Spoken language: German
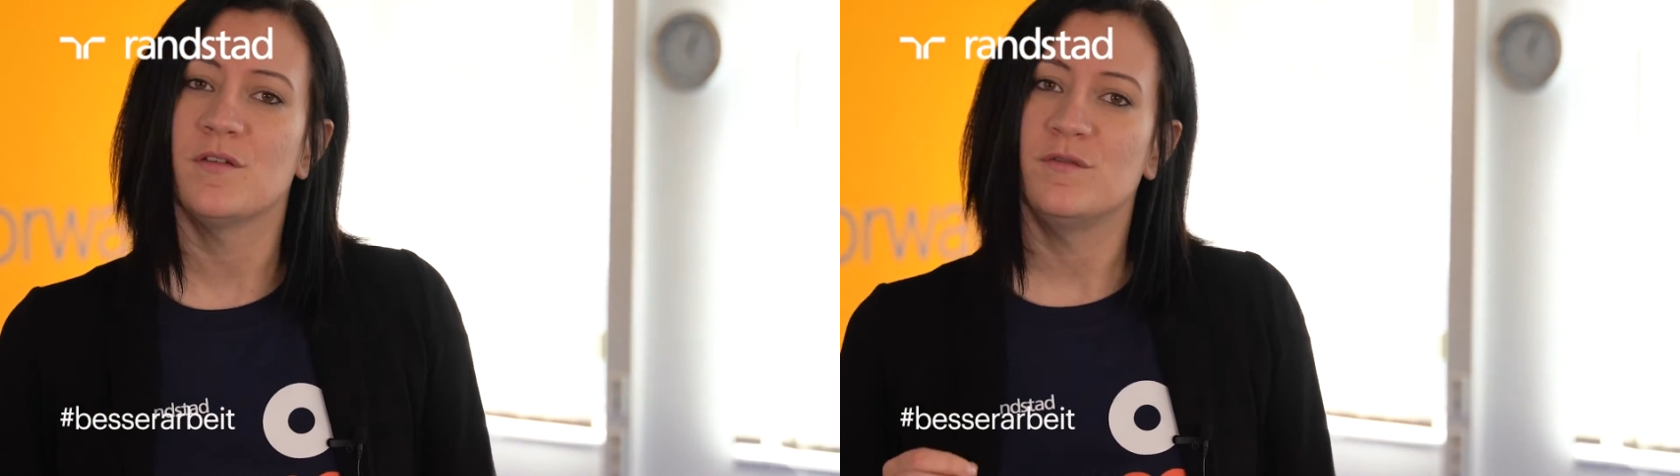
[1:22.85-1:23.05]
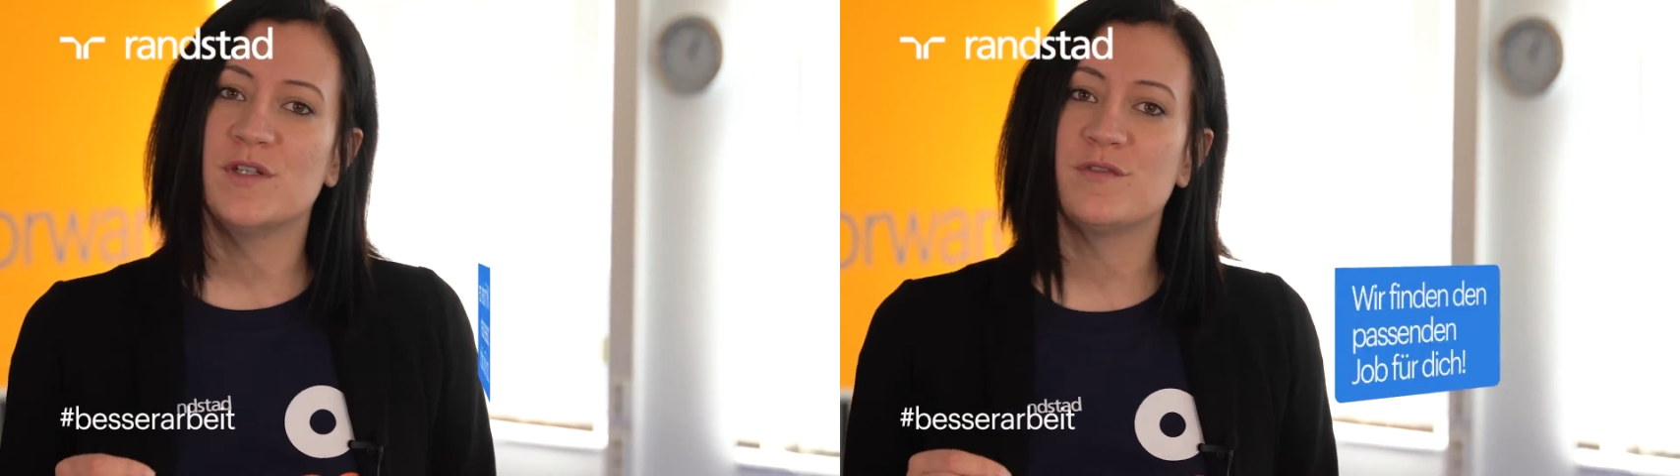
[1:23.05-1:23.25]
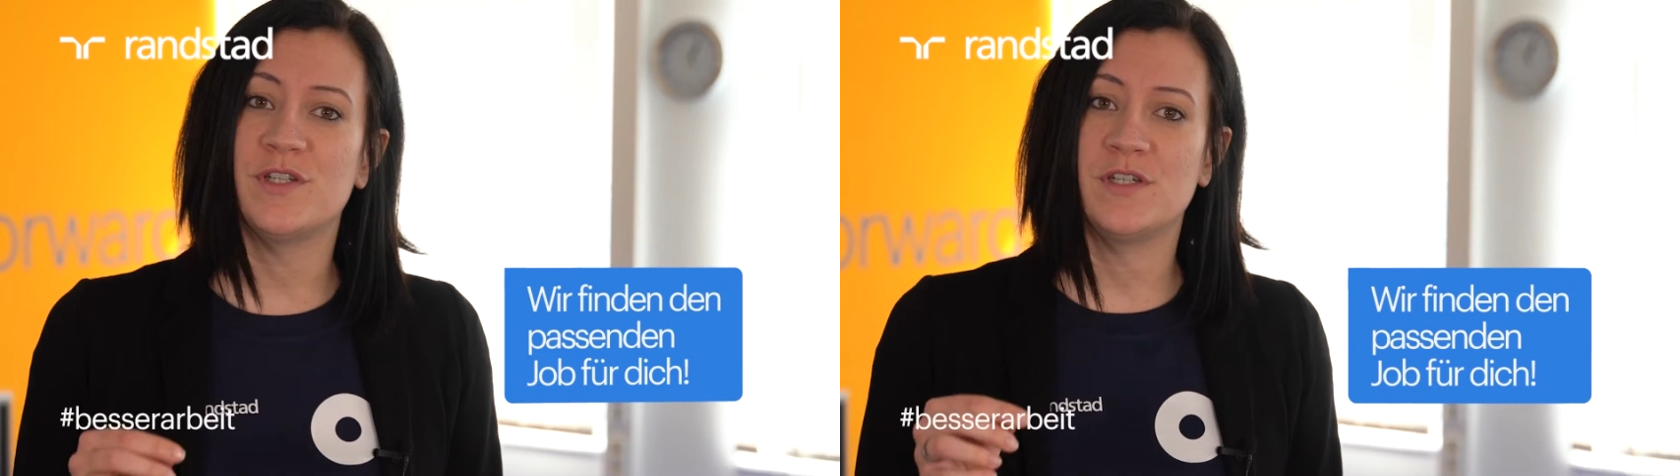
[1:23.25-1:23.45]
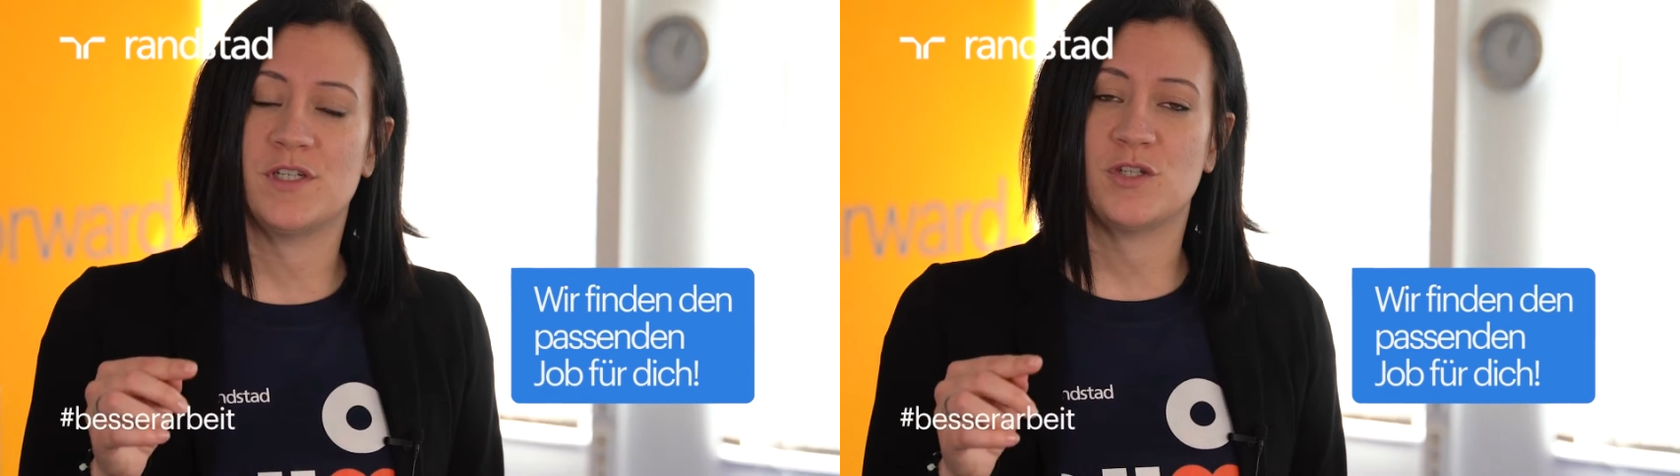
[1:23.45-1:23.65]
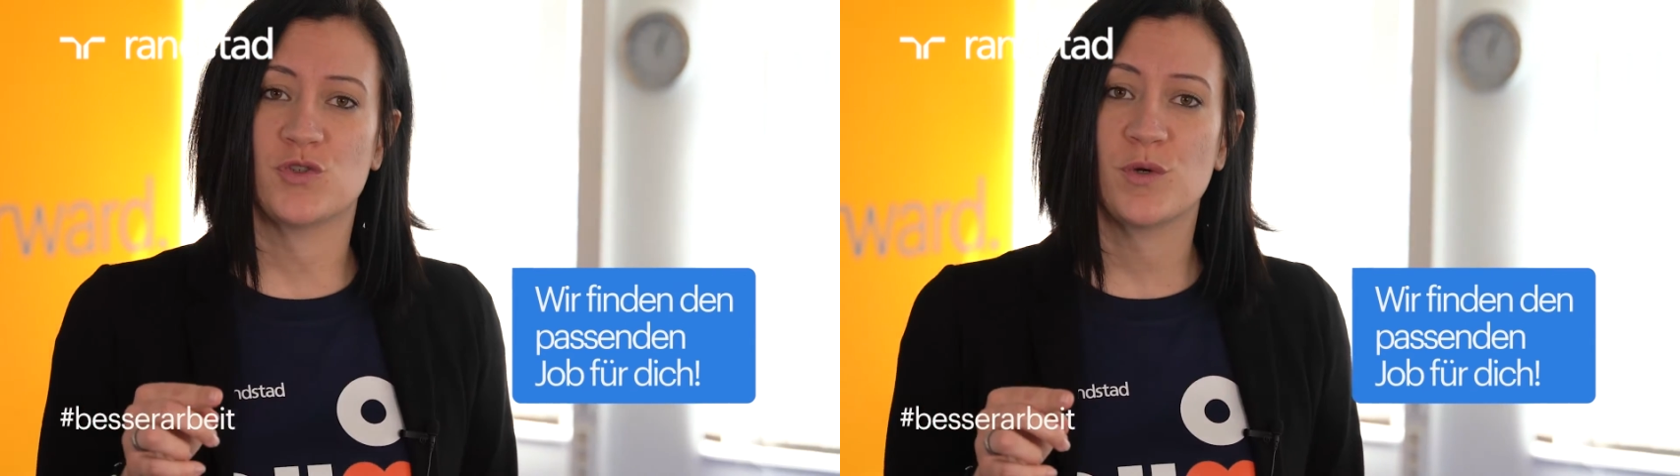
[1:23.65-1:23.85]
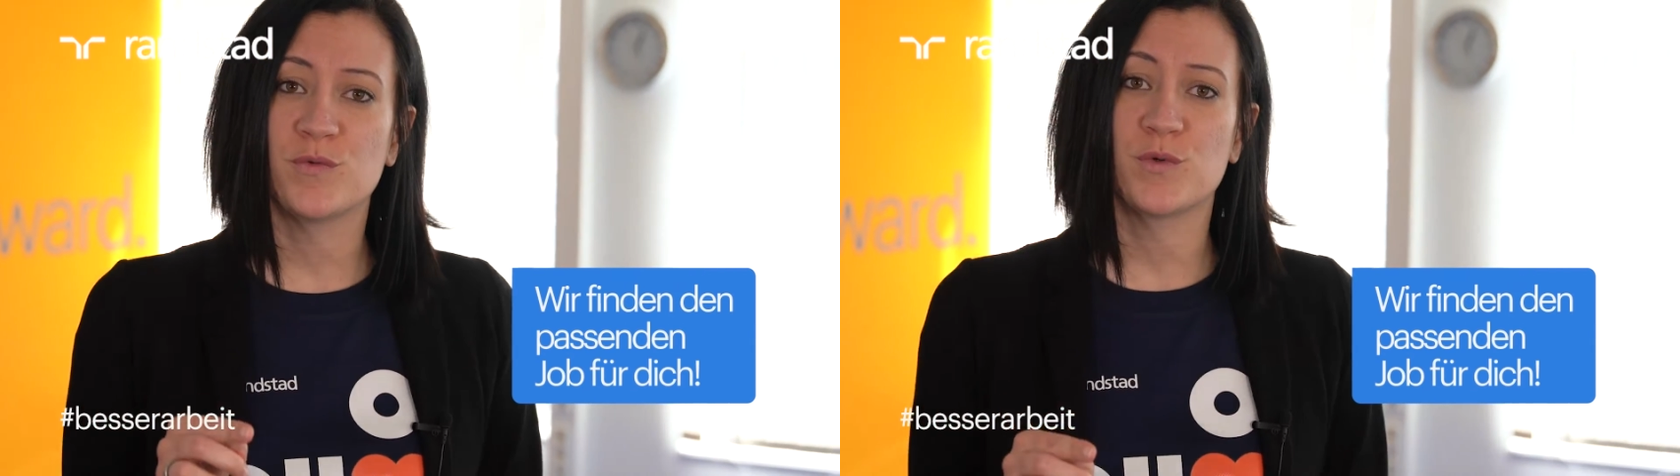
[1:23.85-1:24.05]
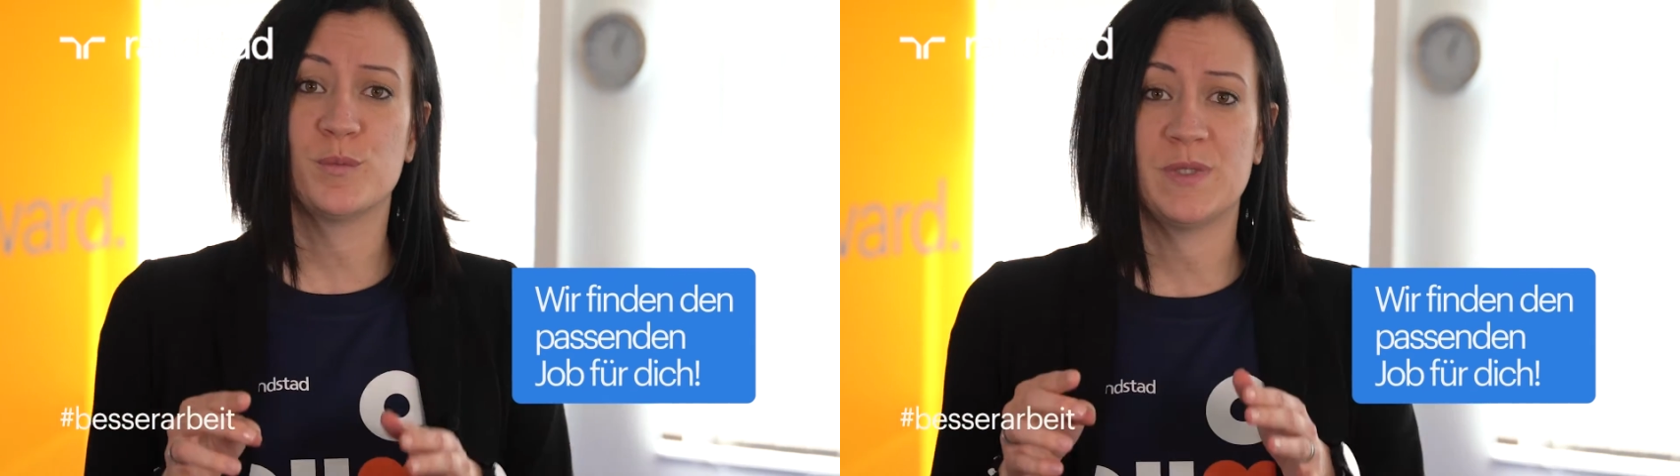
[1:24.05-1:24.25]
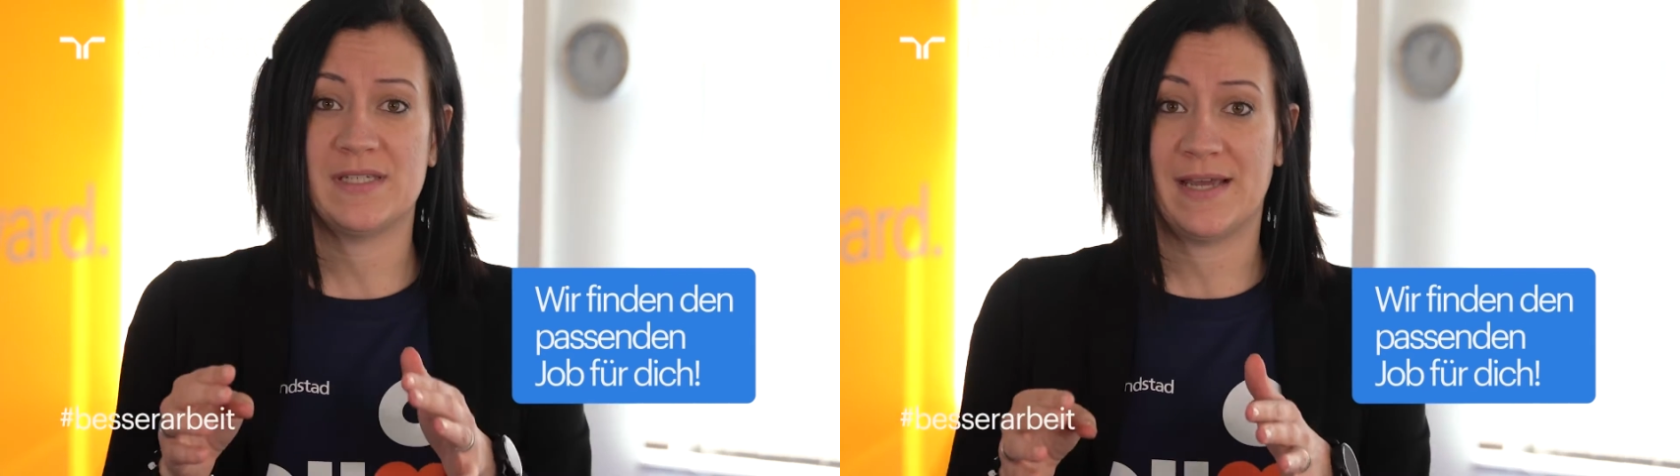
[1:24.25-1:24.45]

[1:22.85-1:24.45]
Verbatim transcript: wir finden den Job, wo du mit